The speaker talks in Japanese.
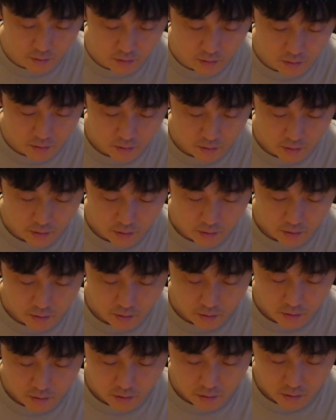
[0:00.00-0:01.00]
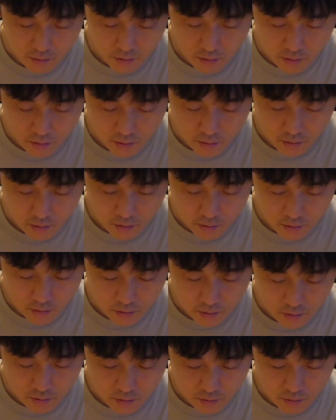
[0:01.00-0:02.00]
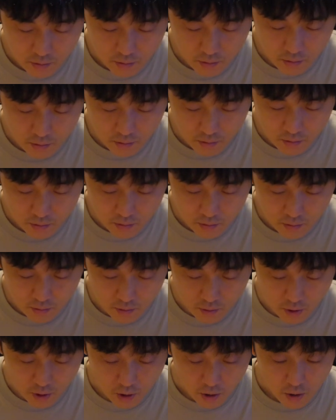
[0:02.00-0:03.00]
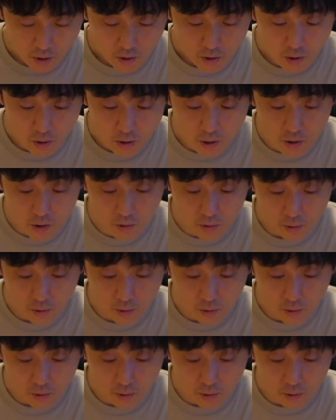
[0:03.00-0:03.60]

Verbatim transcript: あの後ろにキャップさすのはやめた方がいい気がしますえー、